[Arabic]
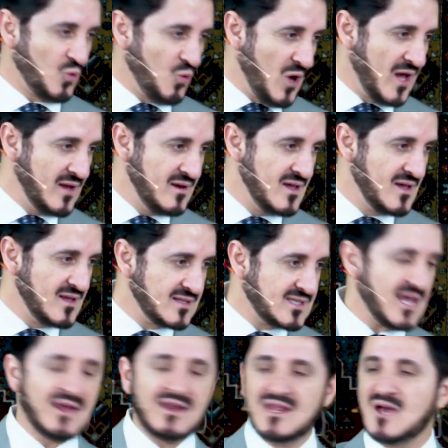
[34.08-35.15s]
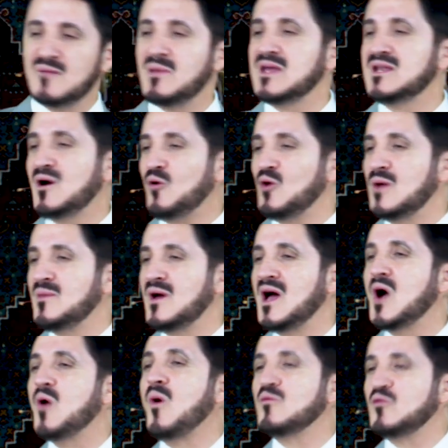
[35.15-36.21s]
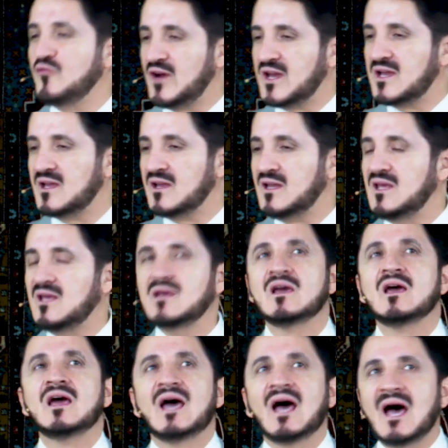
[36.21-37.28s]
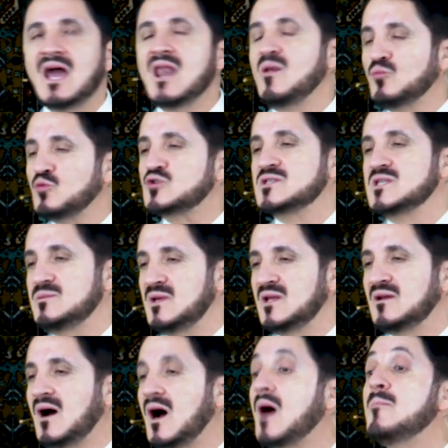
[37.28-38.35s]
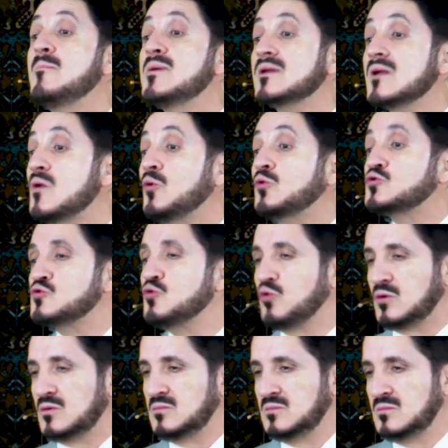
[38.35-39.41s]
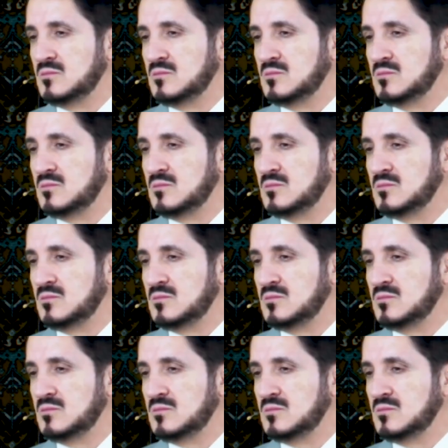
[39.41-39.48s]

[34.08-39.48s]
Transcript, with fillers: روحا سارية بين علماء ومفكري المسلمين عبر العصور